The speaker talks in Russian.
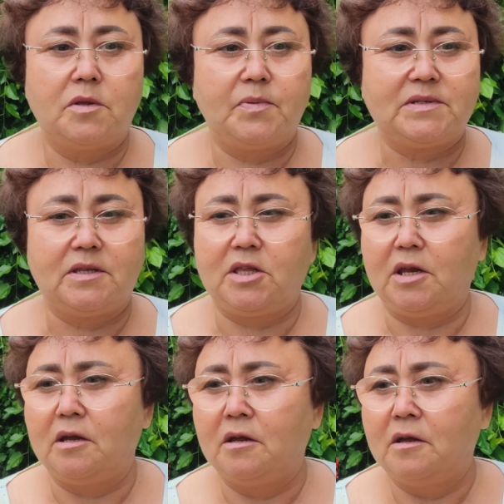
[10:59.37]
ты
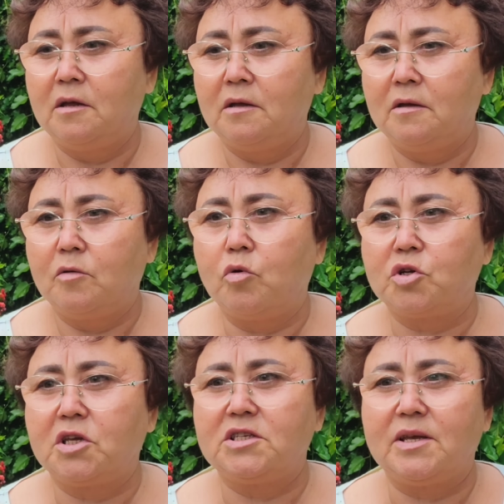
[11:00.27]
посмотри
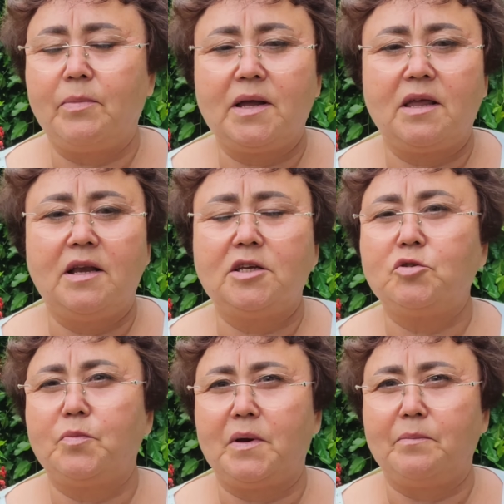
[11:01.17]
кошки, собаки
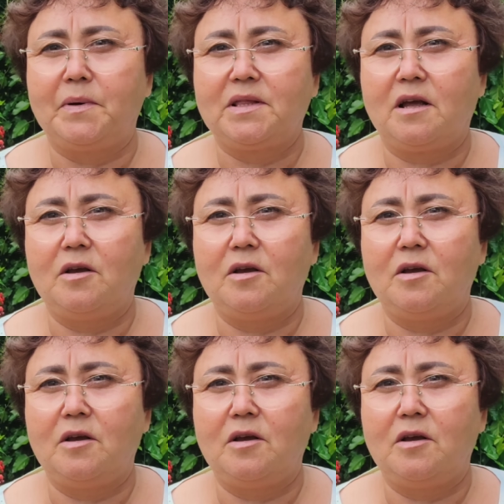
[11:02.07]
лезут прям под